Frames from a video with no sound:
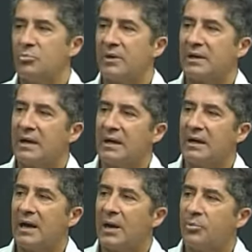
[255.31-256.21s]

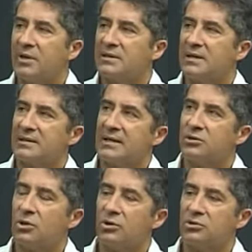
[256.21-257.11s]
perché aprirsi al
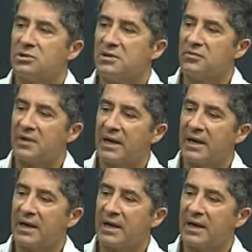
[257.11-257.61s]
territorio significa